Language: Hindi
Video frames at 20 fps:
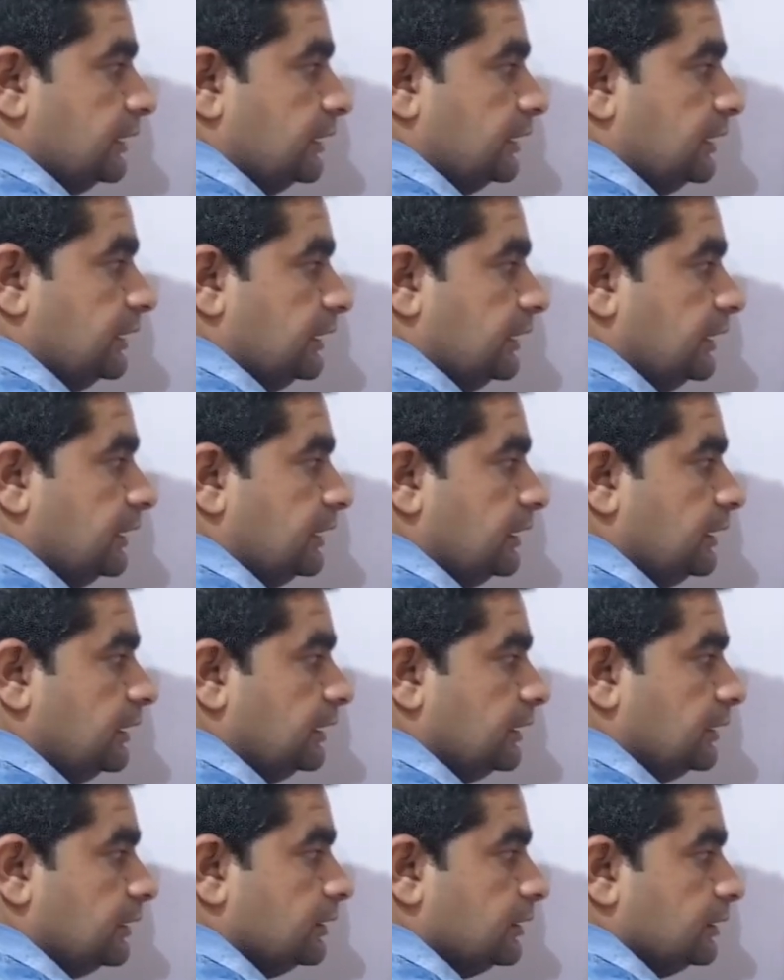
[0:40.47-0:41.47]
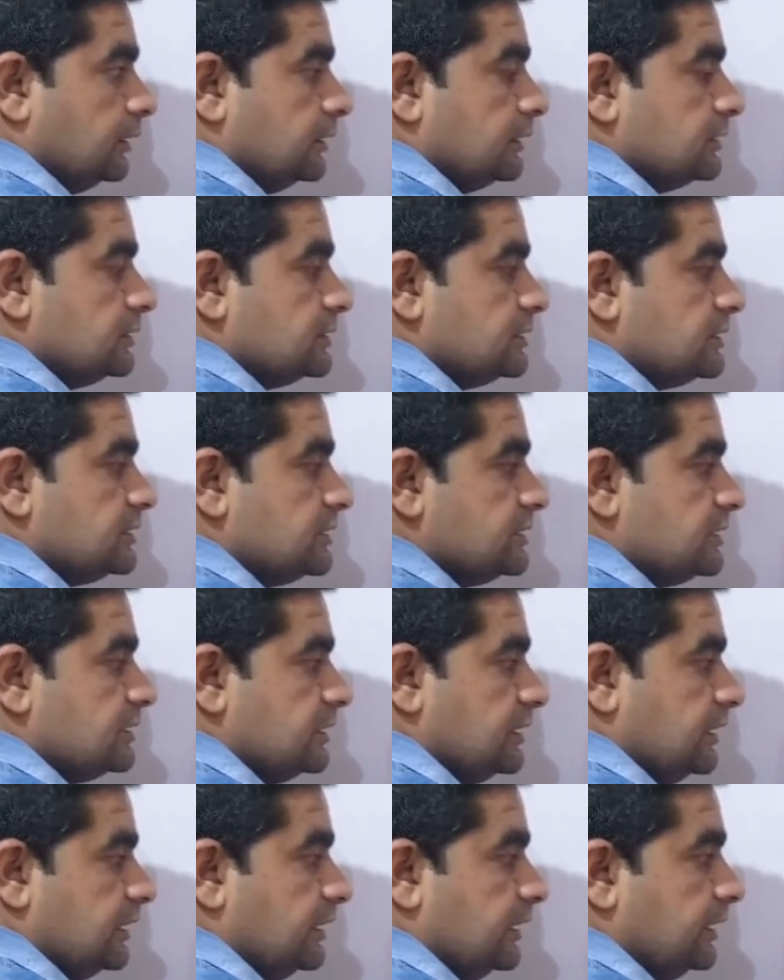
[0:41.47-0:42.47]
ही
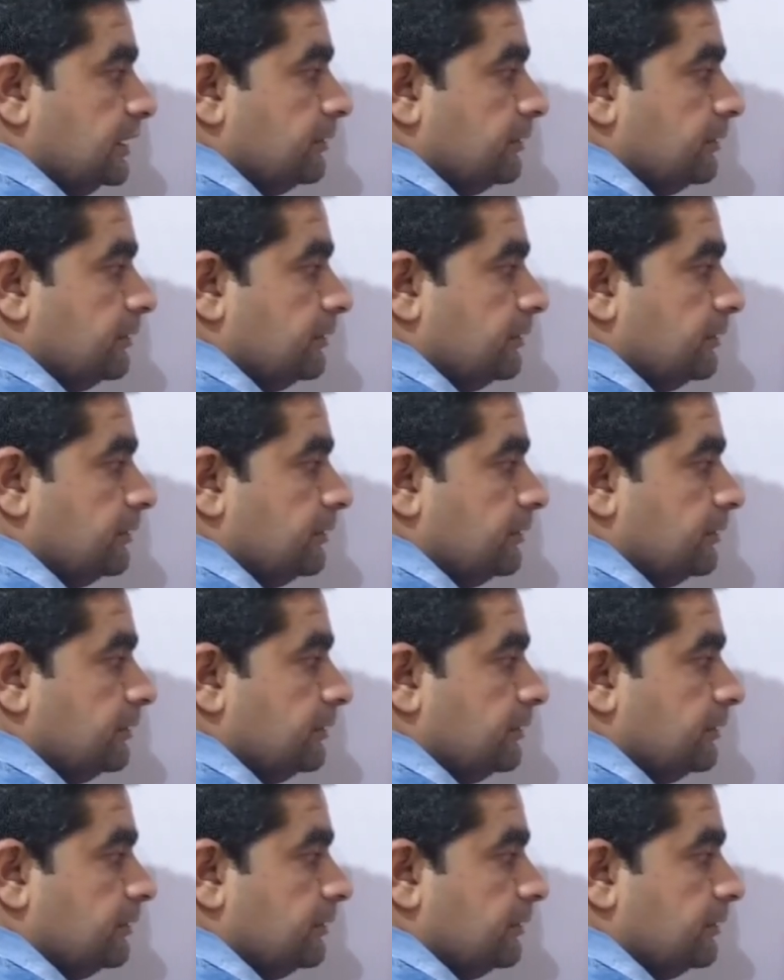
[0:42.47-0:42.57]
सी